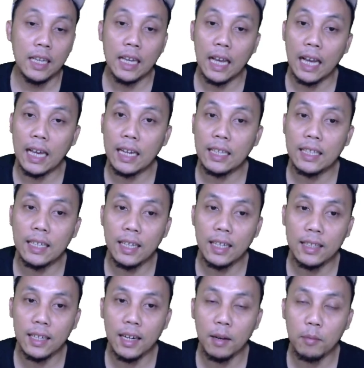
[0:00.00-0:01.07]
agar
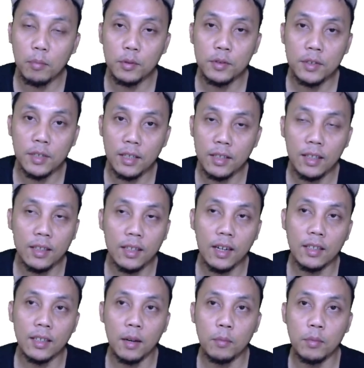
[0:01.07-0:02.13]
tidak terhapus chatnya tidak
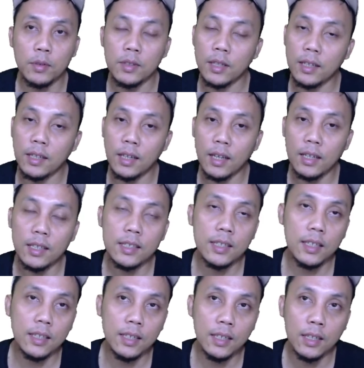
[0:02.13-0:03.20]
terhapus seringkali
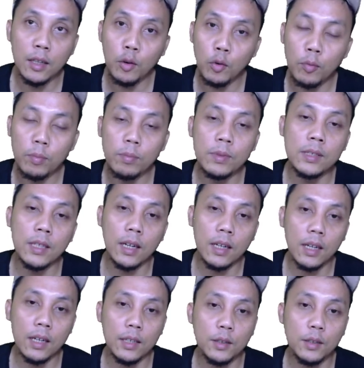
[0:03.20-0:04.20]
chat di grup misalkan